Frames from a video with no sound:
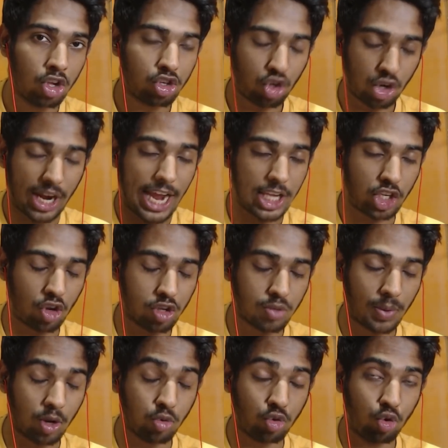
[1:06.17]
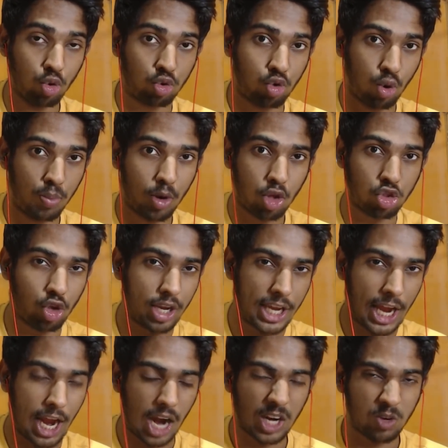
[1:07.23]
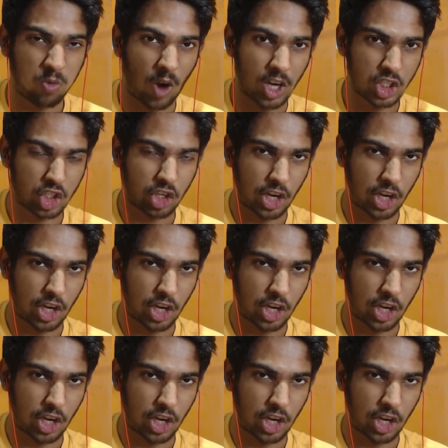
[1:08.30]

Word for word: సో గైస్ ఈ రోజు మనం యూట్యూబ్ లో దొరికే అడ్వాన్స్